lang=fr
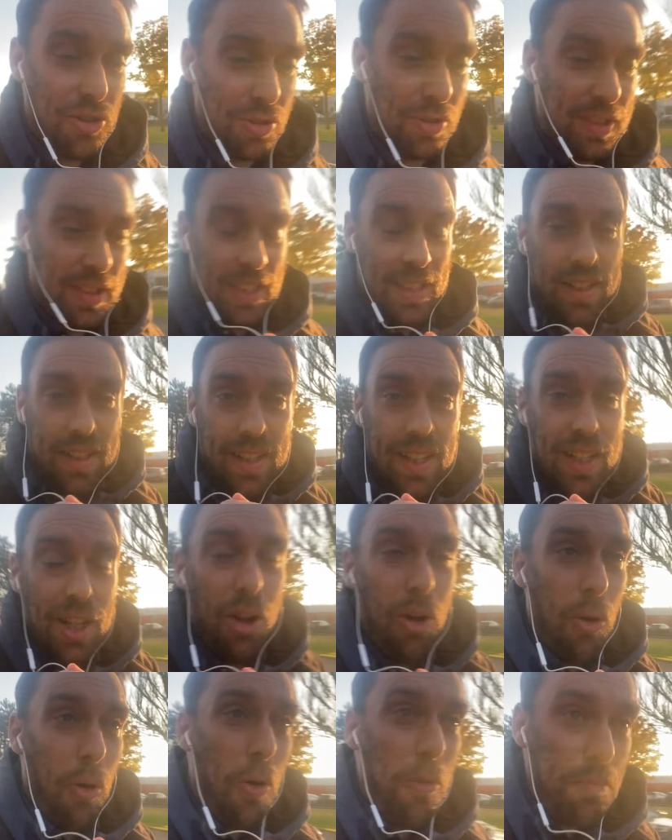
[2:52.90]
aussi.
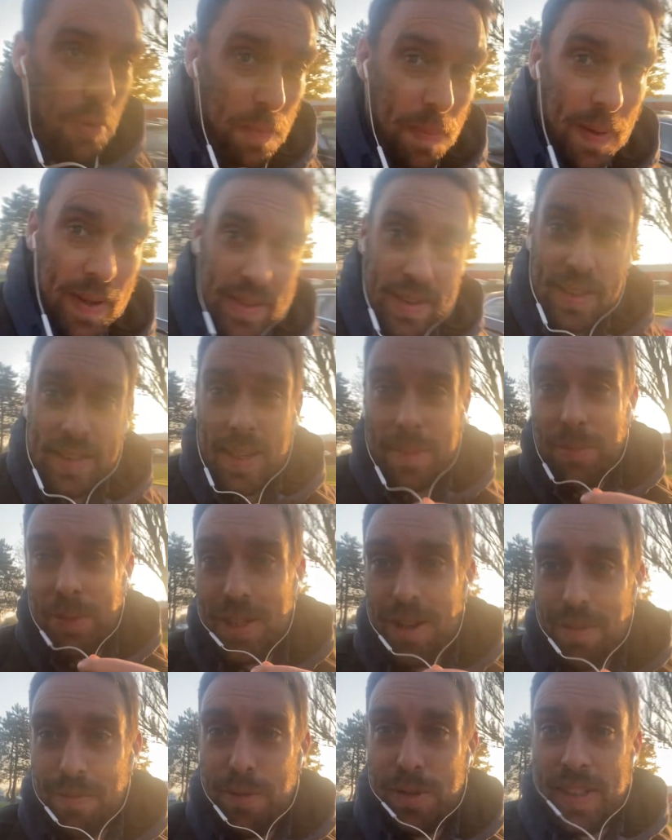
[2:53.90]
On ne peut pas se désabonner
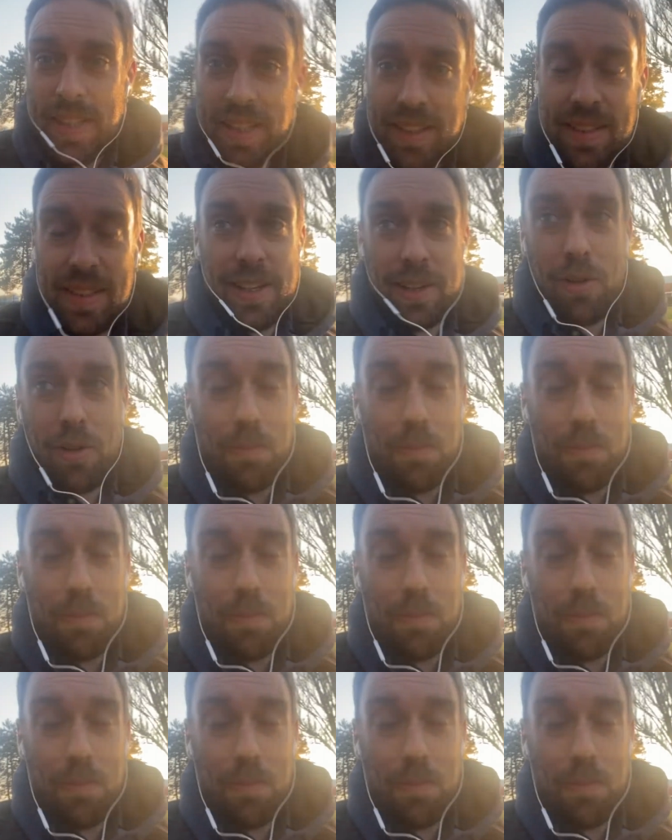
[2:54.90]
en boutique. C'est-à-dire qu'on